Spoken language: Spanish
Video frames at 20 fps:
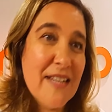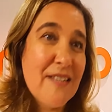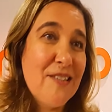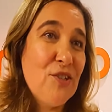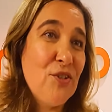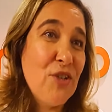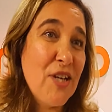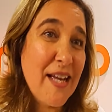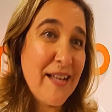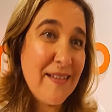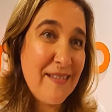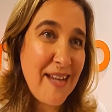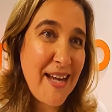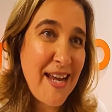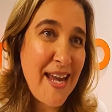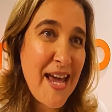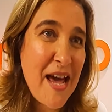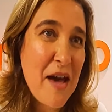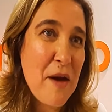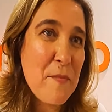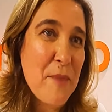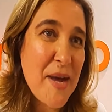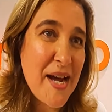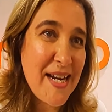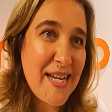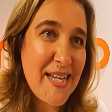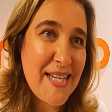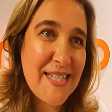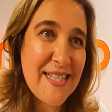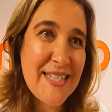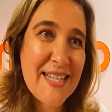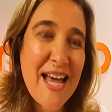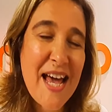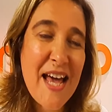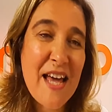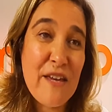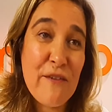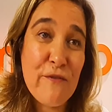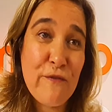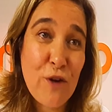son Andrea,
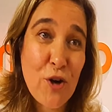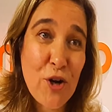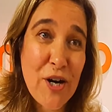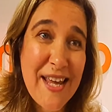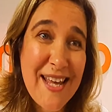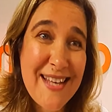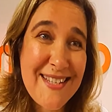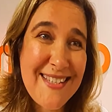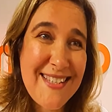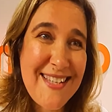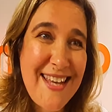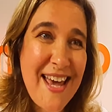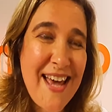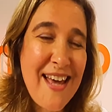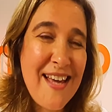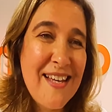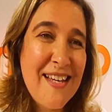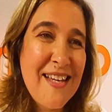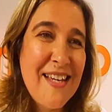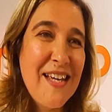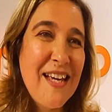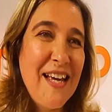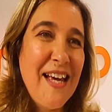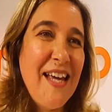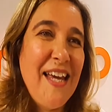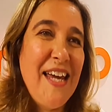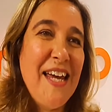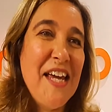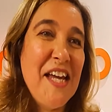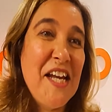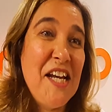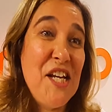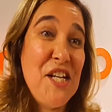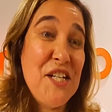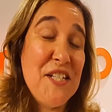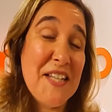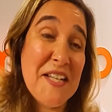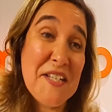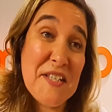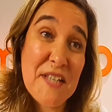Marisa y Florencia, eh,
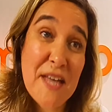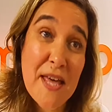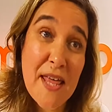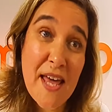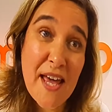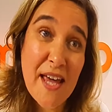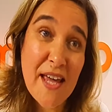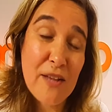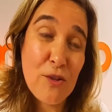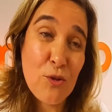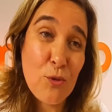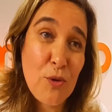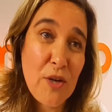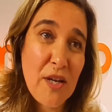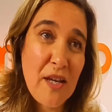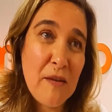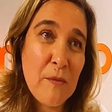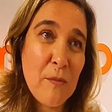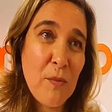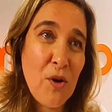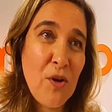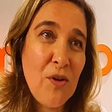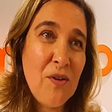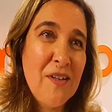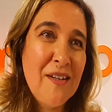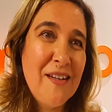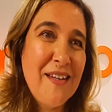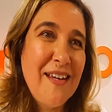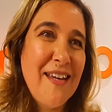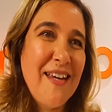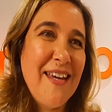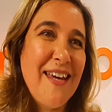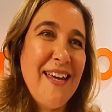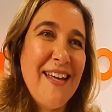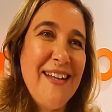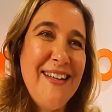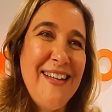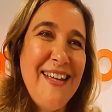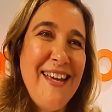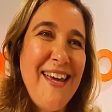licenciadas en turismo,
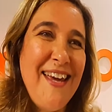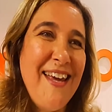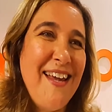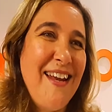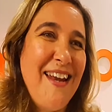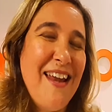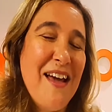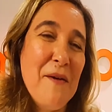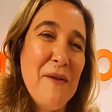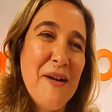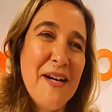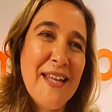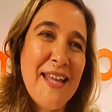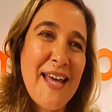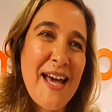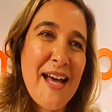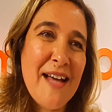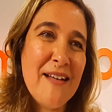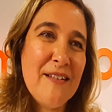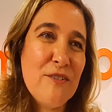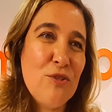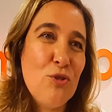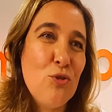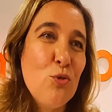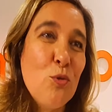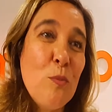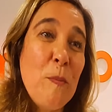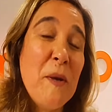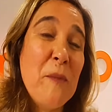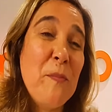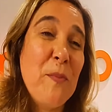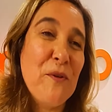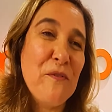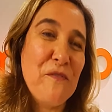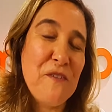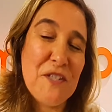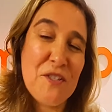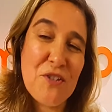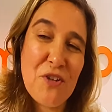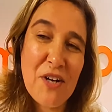gente, la verdad, súper
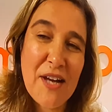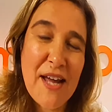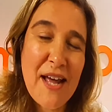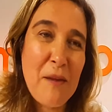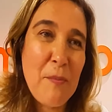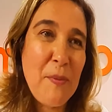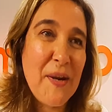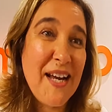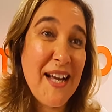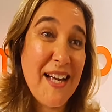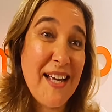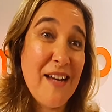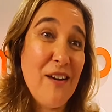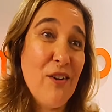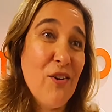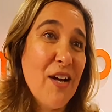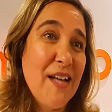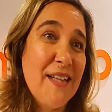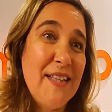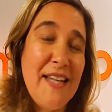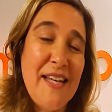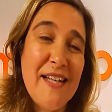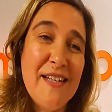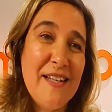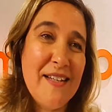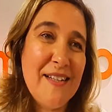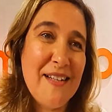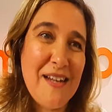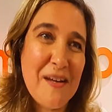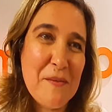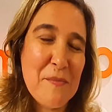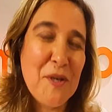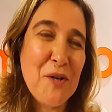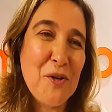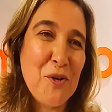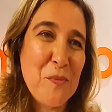profesional para que los atiendan de la mejor